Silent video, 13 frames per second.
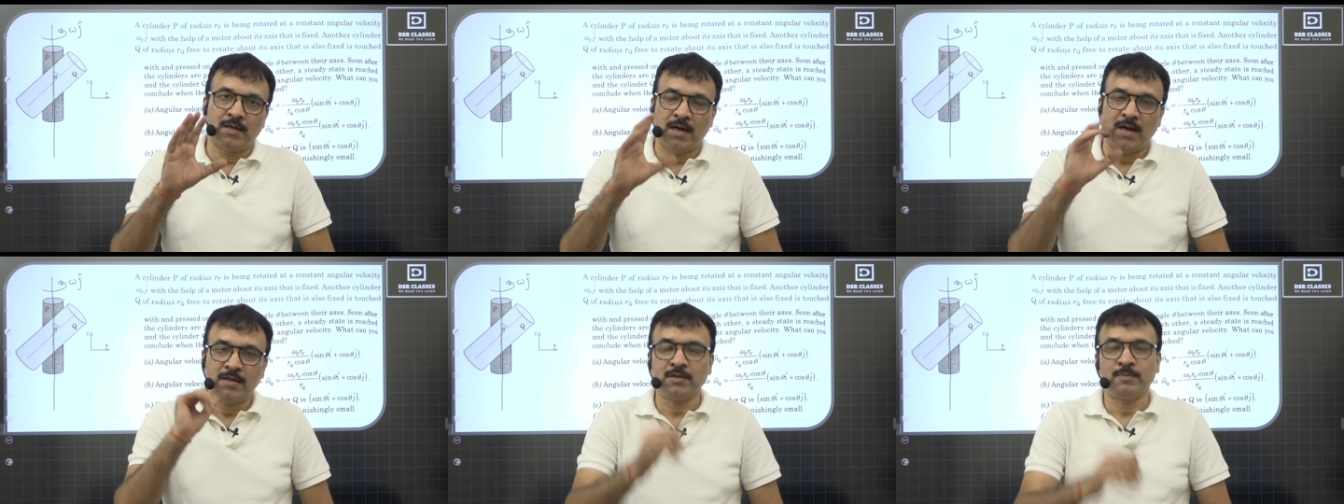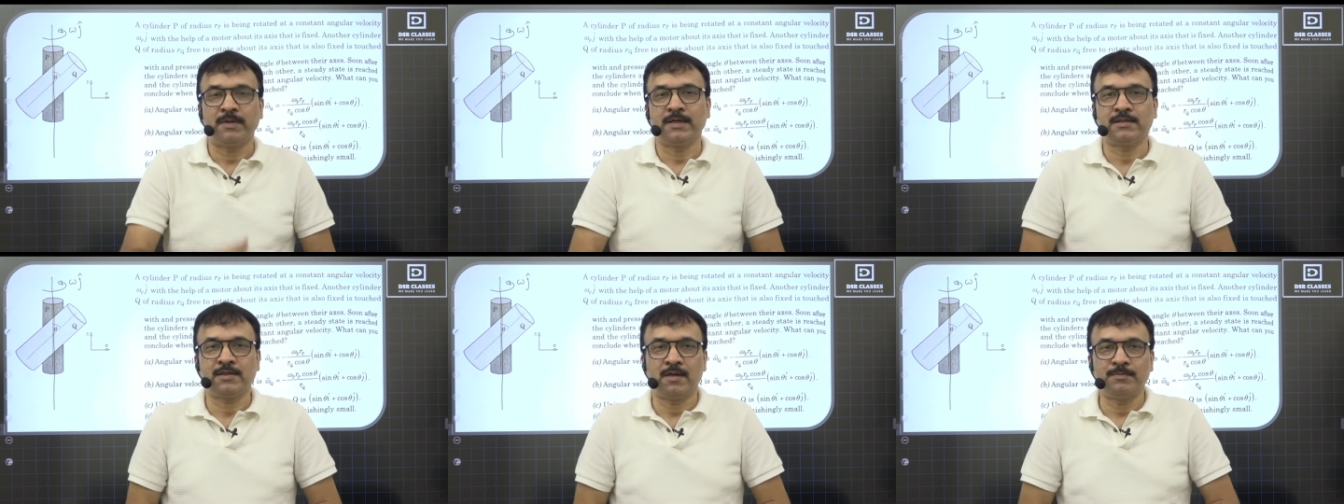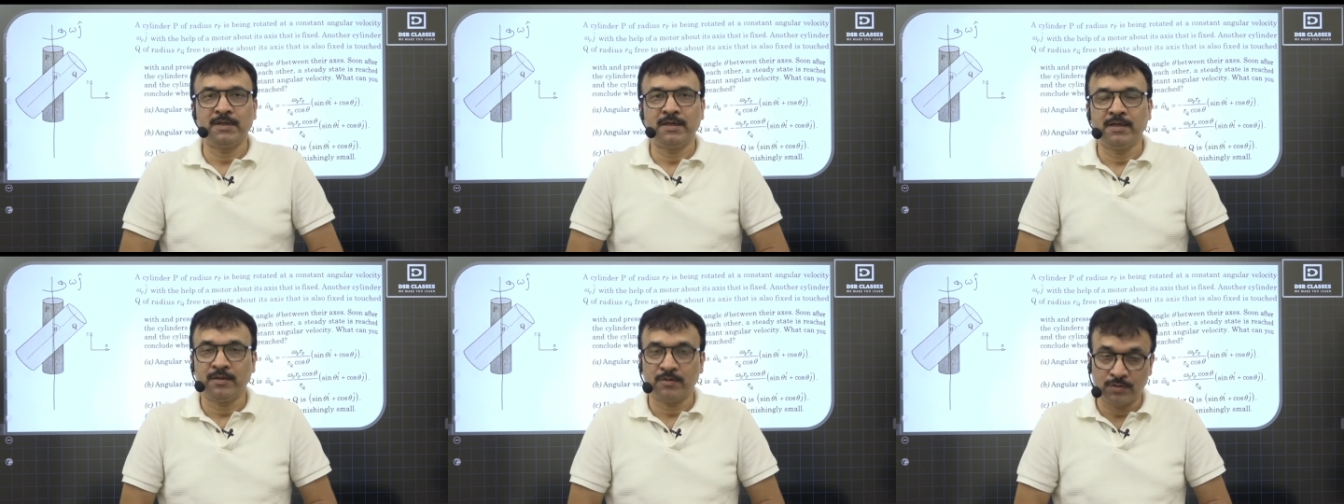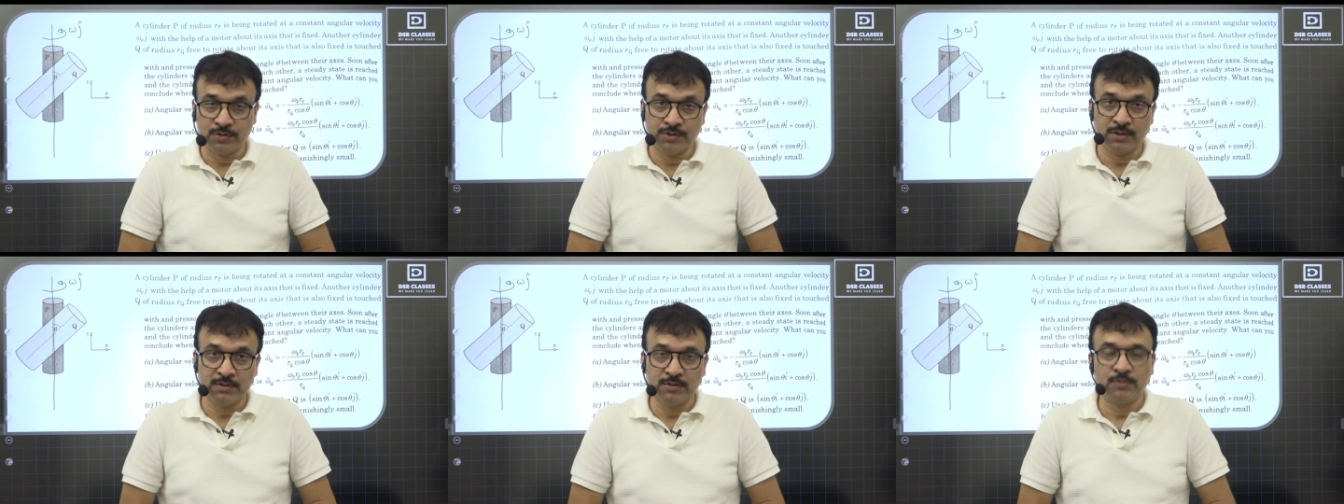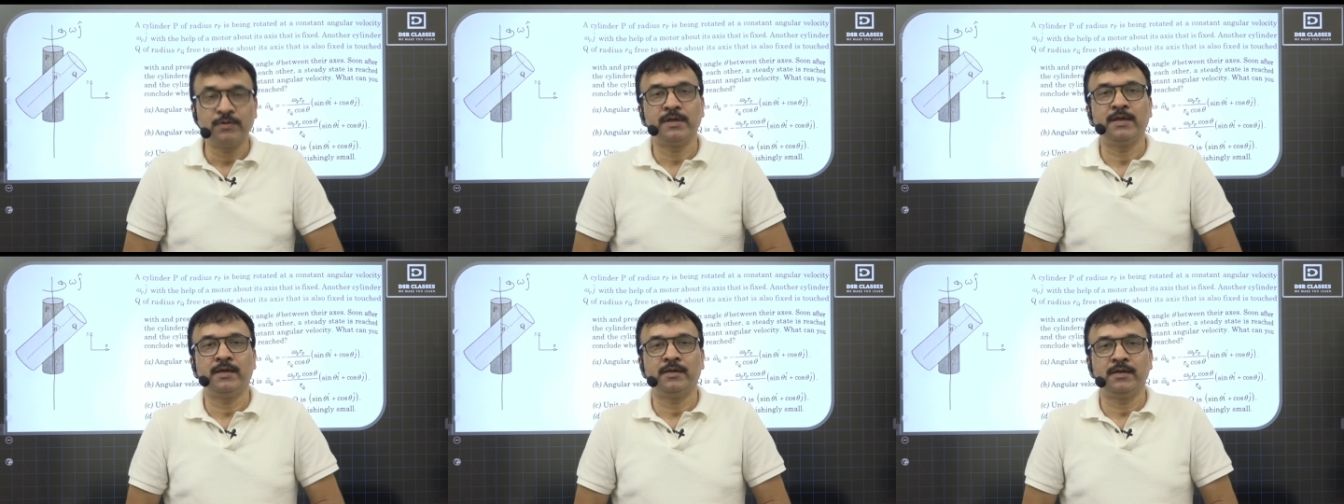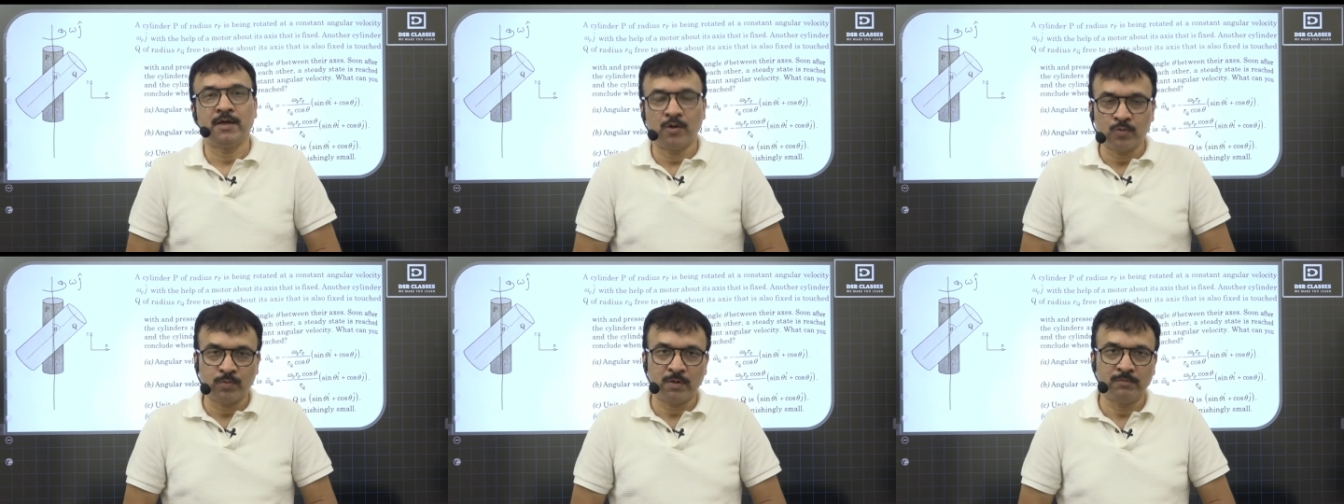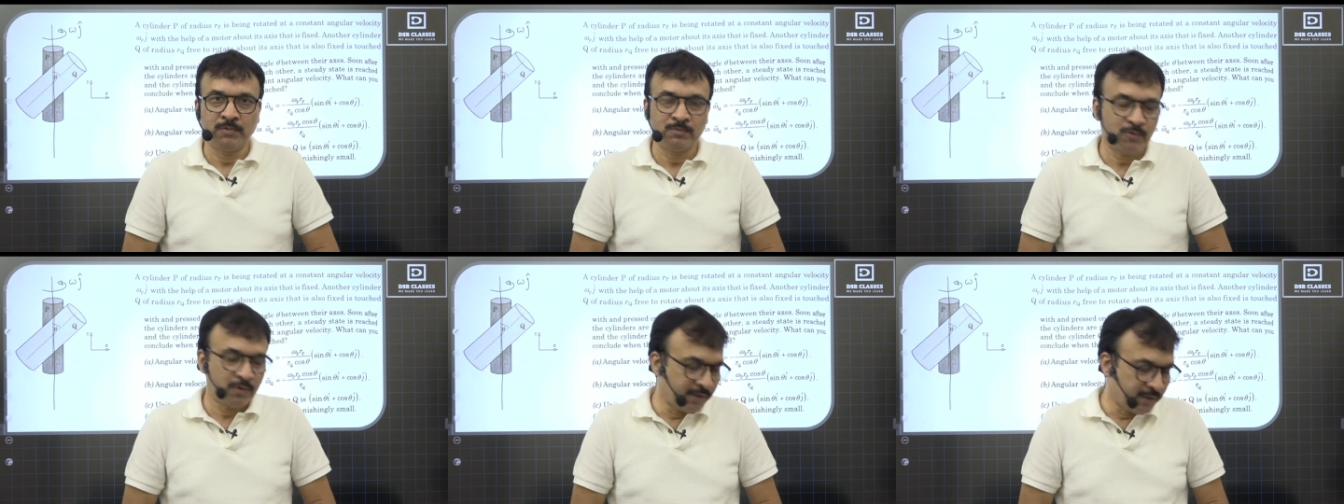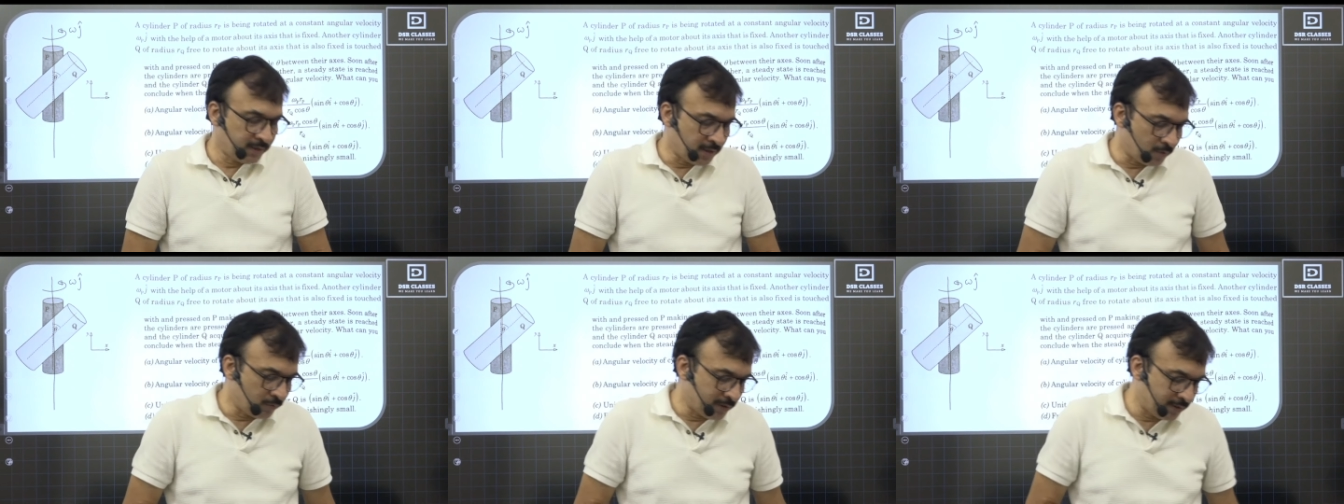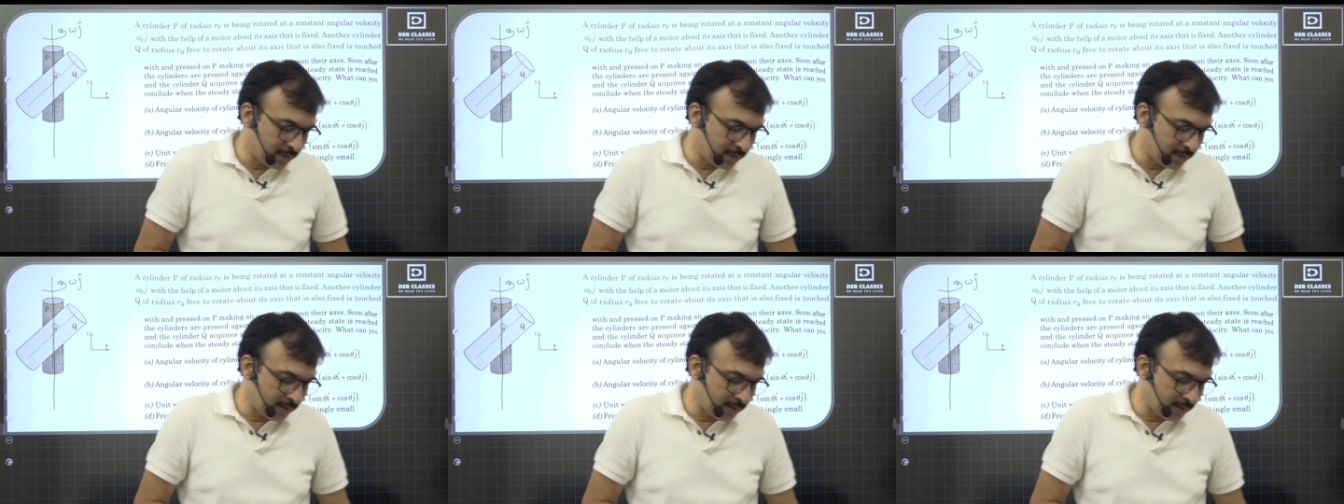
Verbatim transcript: आज हमारे सामने है क्वेश्चन जो कि है डाउट प्रॉब्लम और ये डाउट है